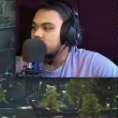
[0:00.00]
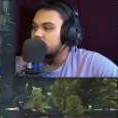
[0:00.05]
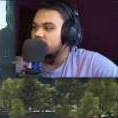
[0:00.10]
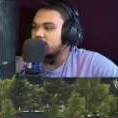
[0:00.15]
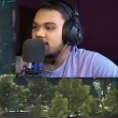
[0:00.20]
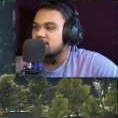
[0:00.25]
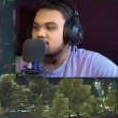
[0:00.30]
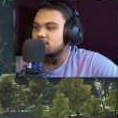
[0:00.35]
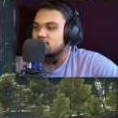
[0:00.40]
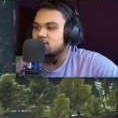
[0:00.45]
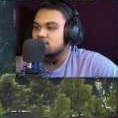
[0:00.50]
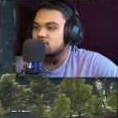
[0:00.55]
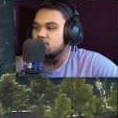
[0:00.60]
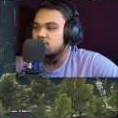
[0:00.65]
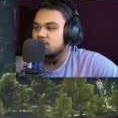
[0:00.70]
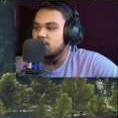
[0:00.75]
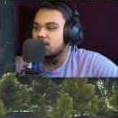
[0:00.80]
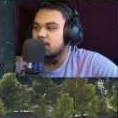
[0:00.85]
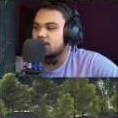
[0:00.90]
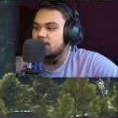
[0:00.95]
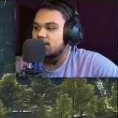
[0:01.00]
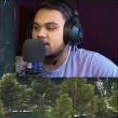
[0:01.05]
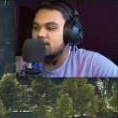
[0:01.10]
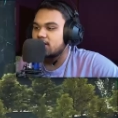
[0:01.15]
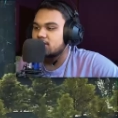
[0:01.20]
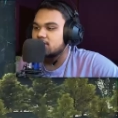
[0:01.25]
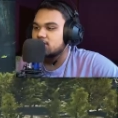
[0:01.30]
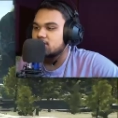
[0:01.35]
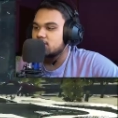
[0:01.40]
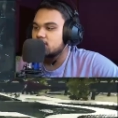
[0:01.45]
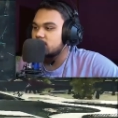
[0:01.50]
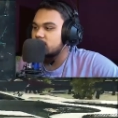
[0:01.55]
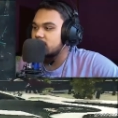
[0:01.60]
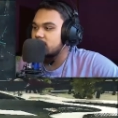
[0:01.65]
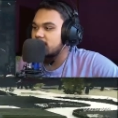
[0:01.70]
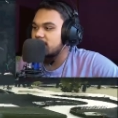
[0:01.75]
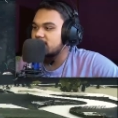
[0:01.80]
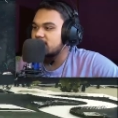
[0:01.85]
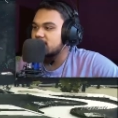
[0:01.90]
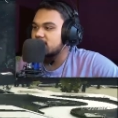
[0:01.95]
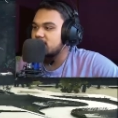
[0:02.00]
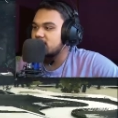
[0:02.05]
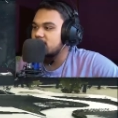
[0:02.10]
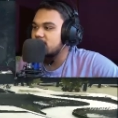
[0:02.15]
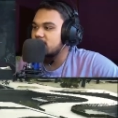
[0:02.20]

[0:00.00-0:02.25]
रेक्स उसको मार रहा है चलो रेक्स का